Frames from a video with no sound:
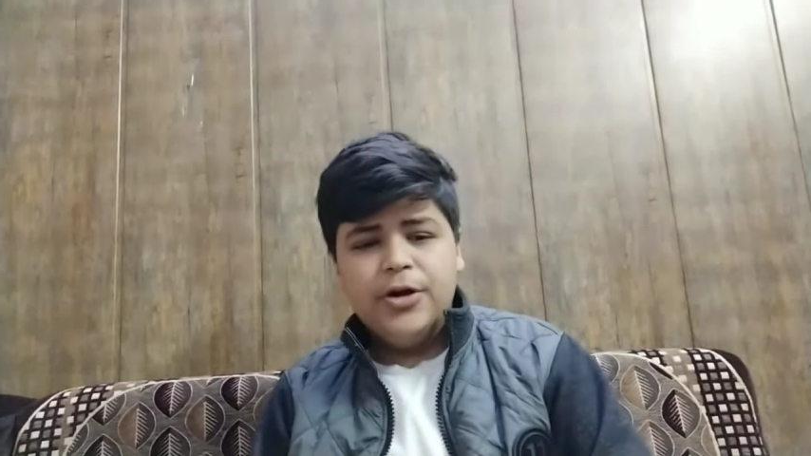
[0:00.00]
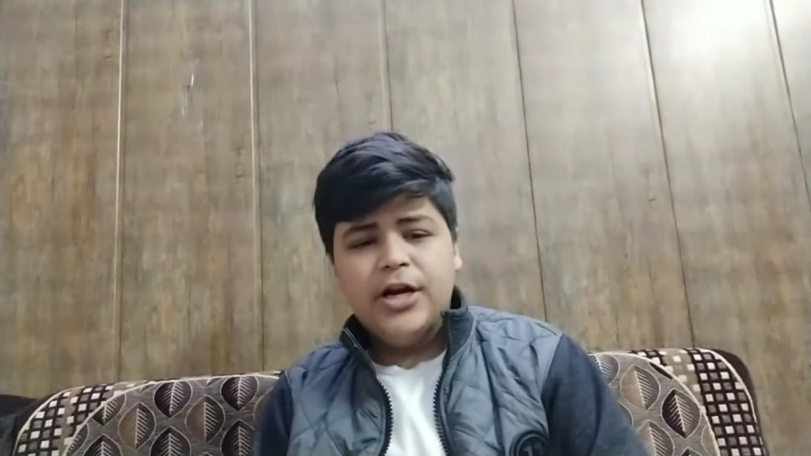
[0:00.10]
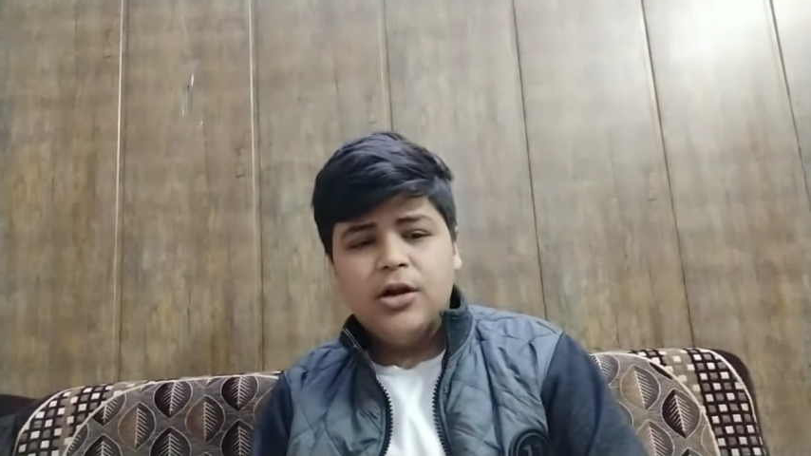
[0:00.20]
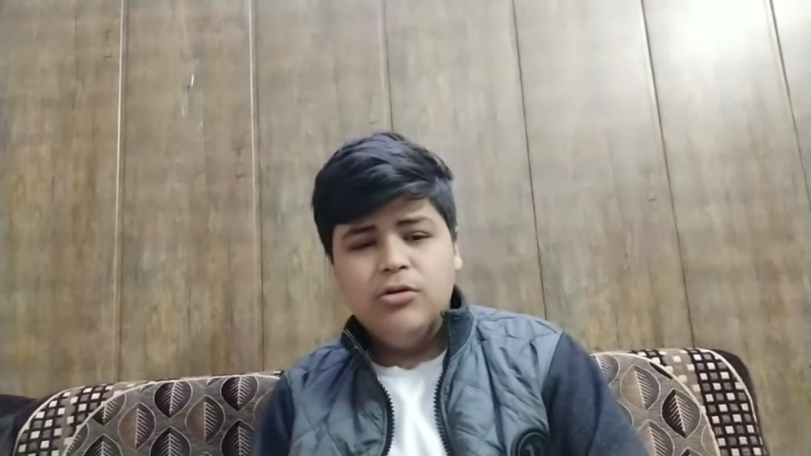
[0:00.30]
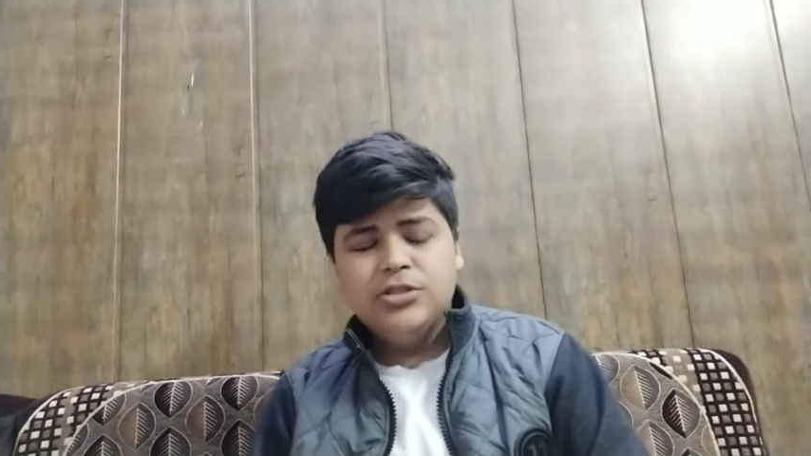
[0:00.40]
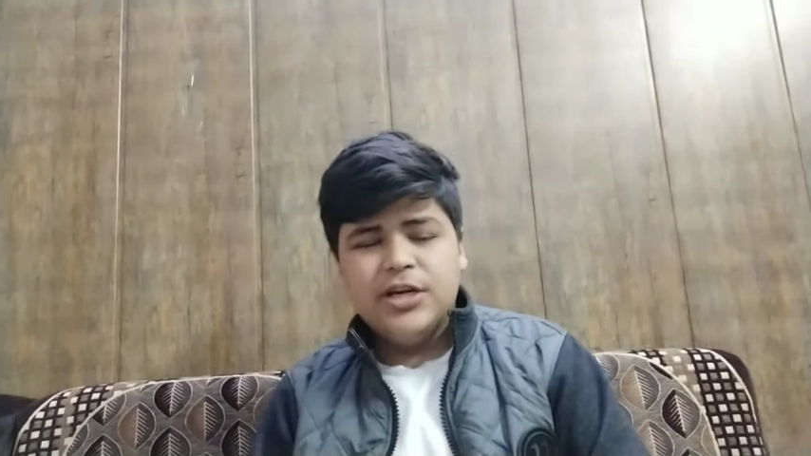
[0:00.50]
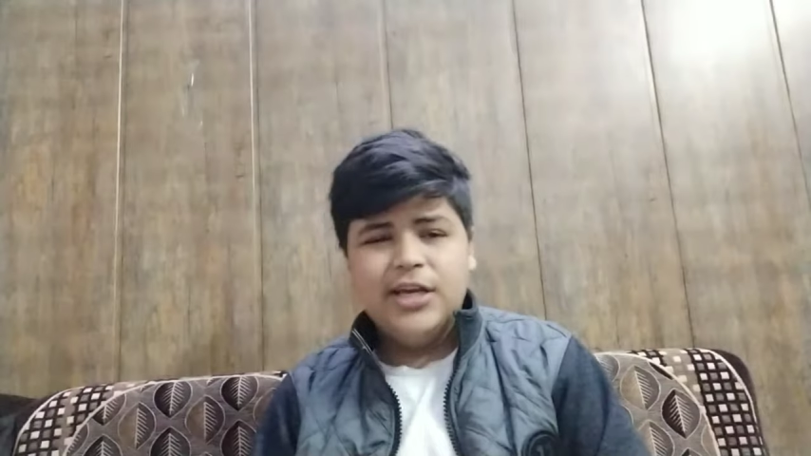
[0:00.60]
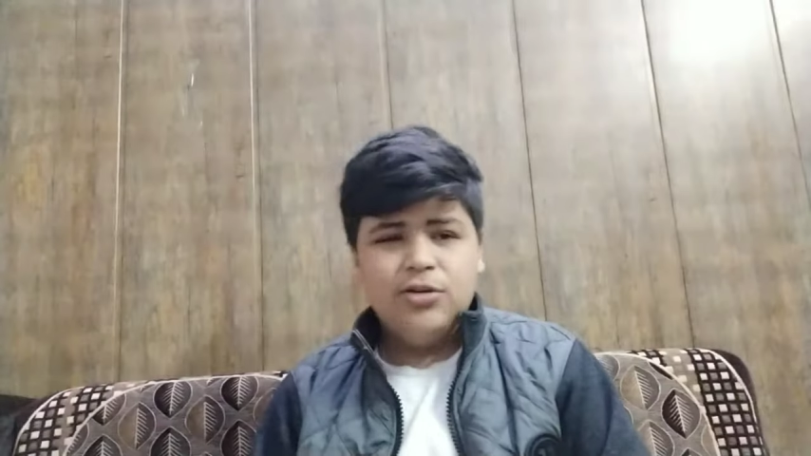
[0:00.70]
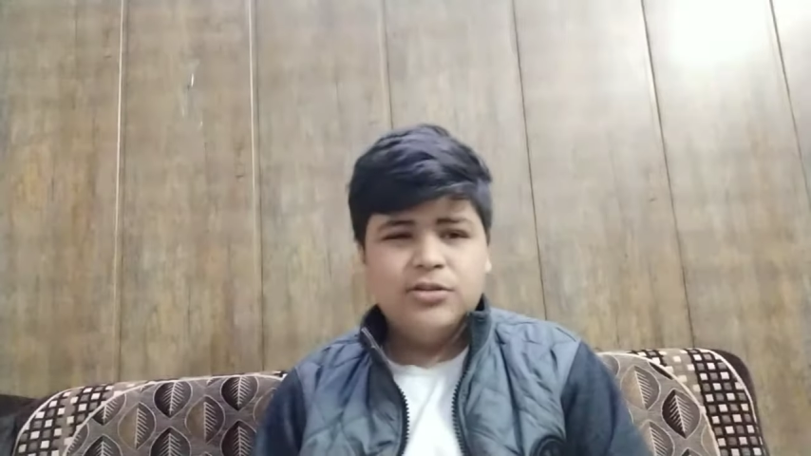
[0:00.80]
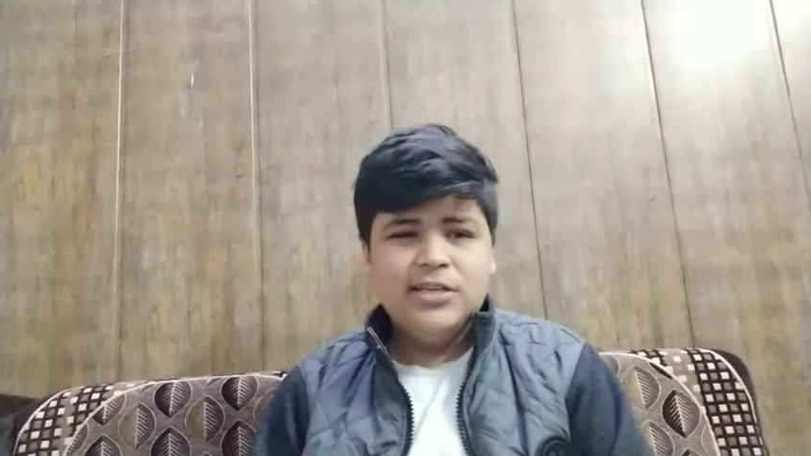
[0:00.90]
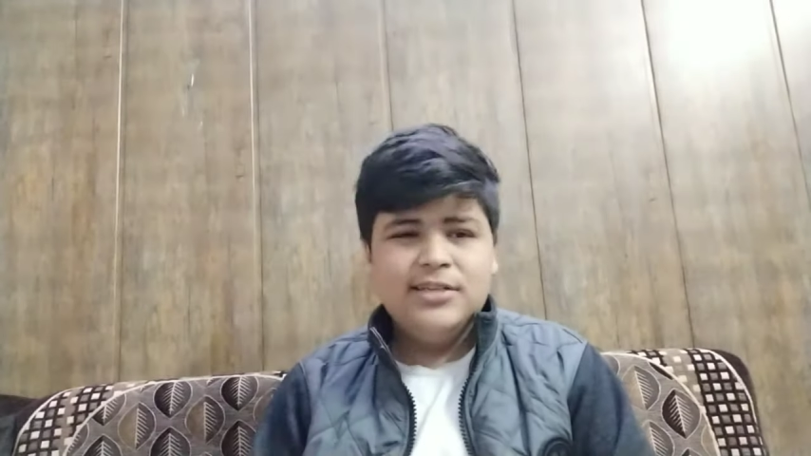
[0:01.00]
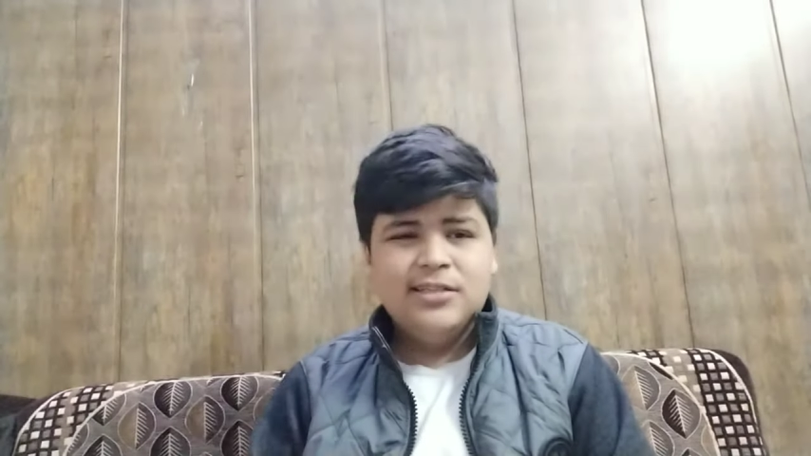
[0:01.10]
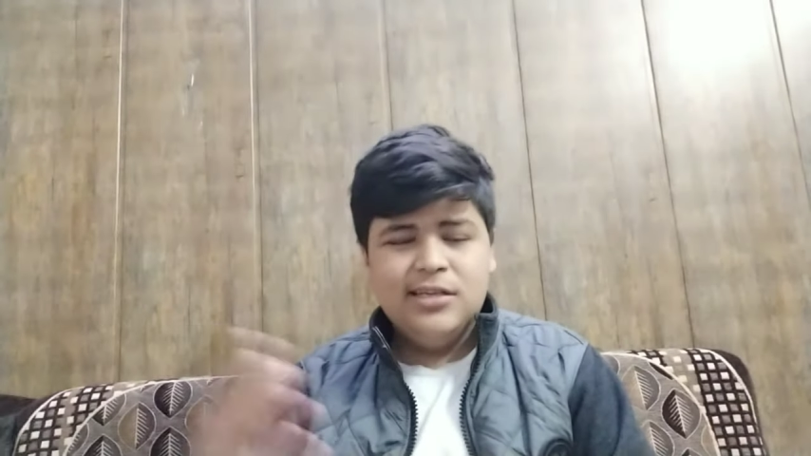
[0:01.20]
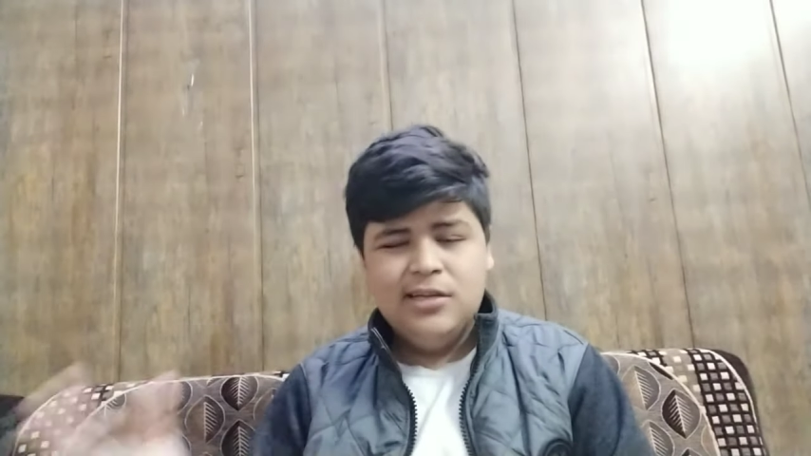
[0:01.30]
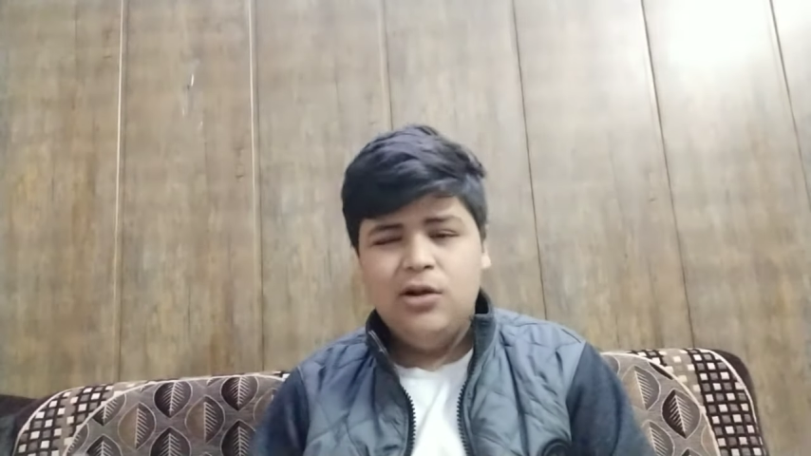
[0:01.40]
प्रोडक्ट लॉन्च करेंगे उसका
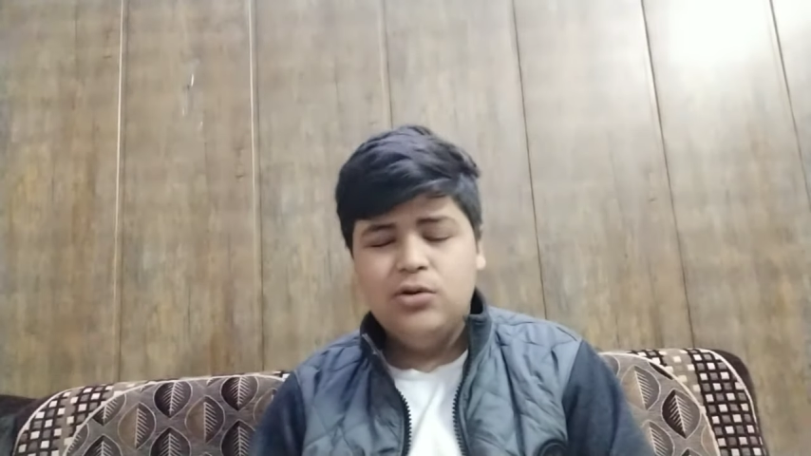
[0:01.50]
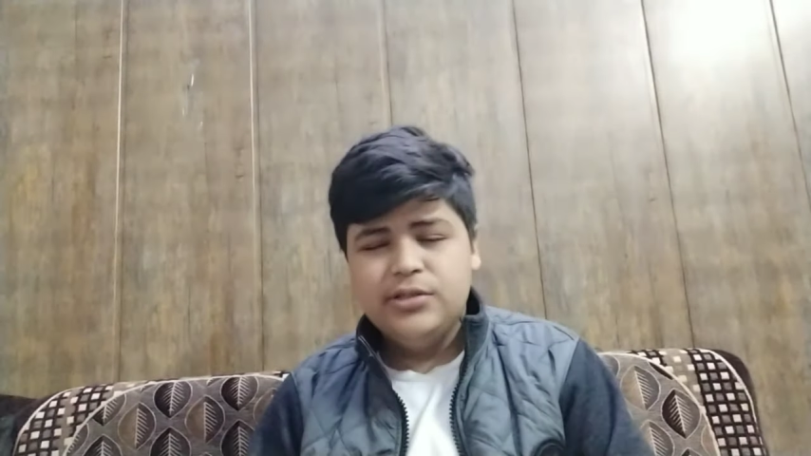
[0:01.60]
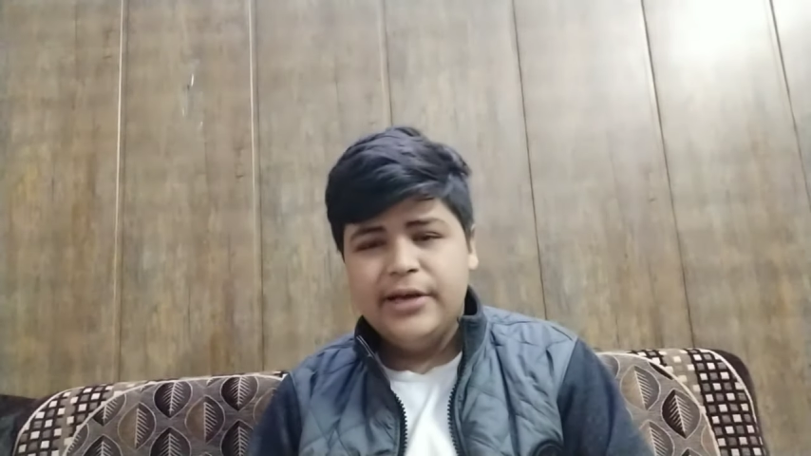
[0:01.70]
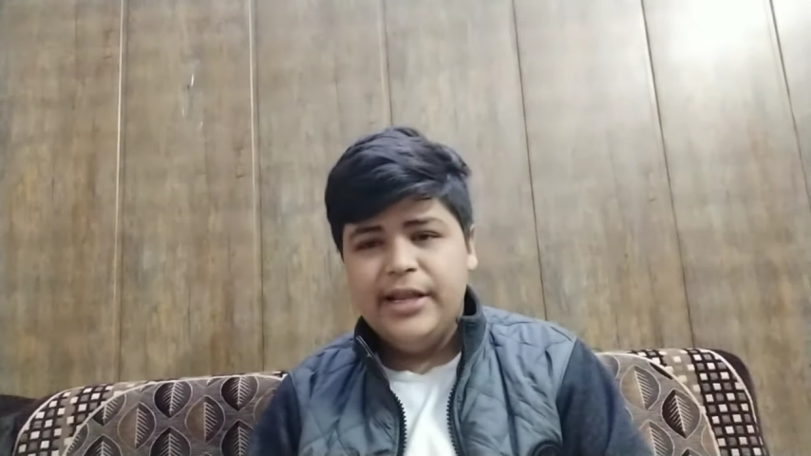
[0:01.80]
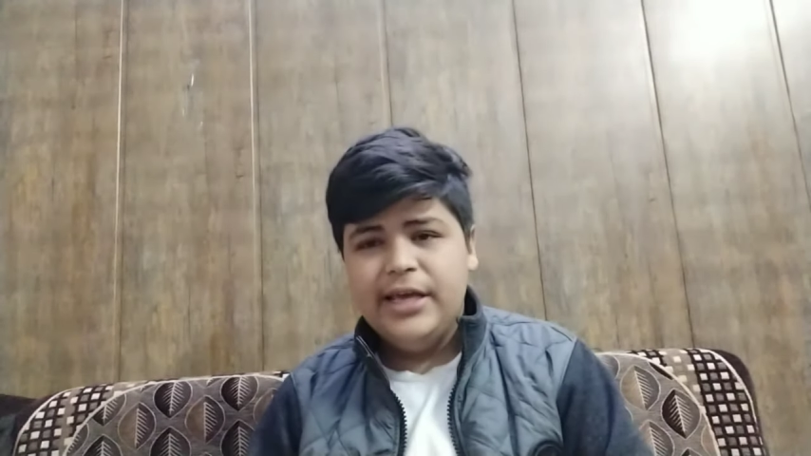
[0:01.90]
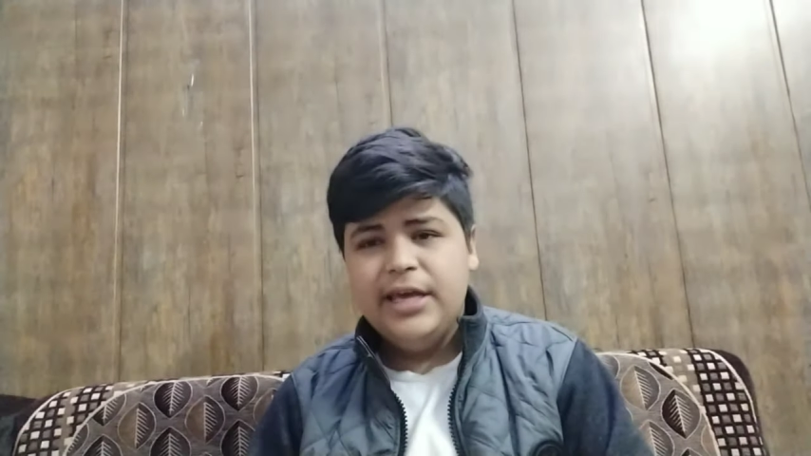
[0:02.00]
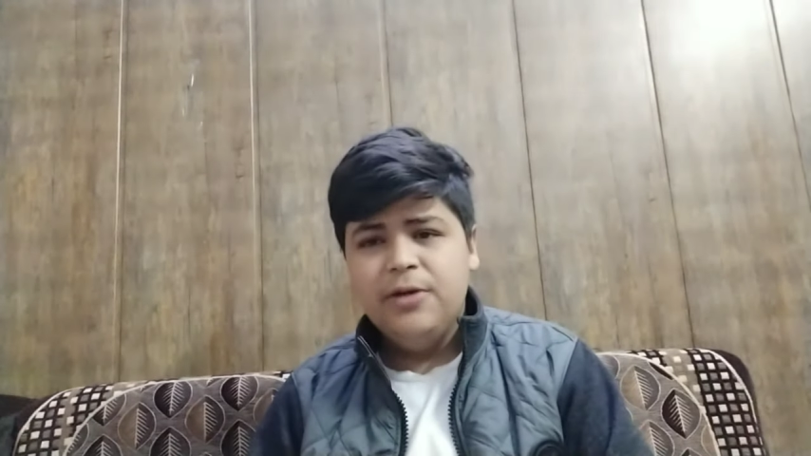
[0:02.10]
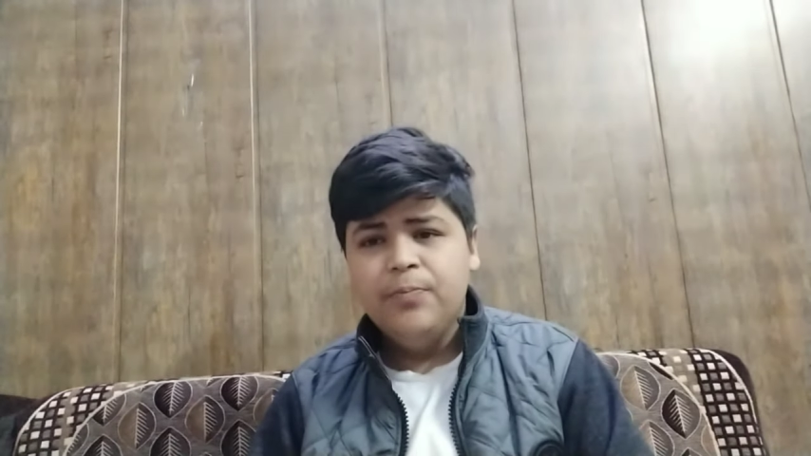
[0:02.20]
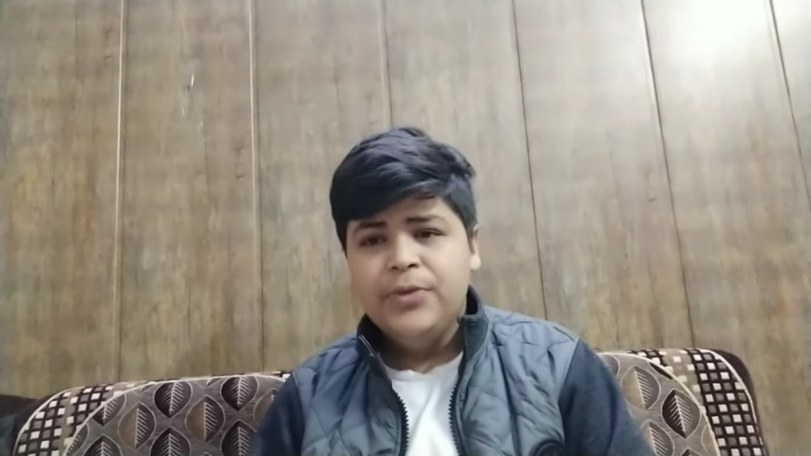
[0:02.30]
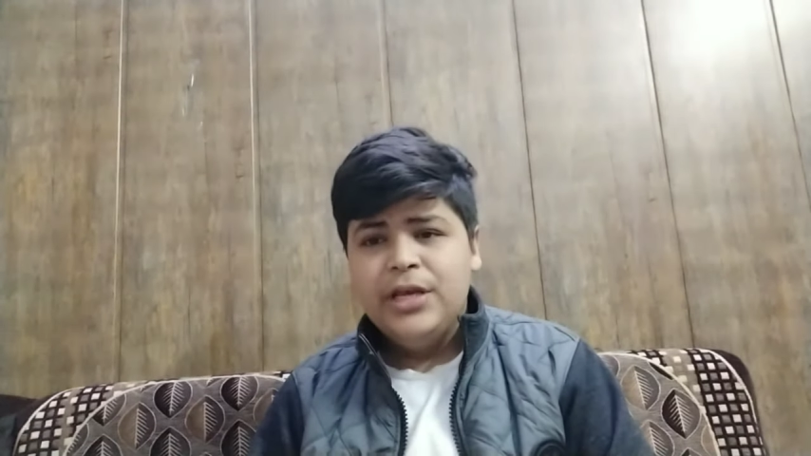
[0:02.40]
सक्सेसर लॉन्च करेंगे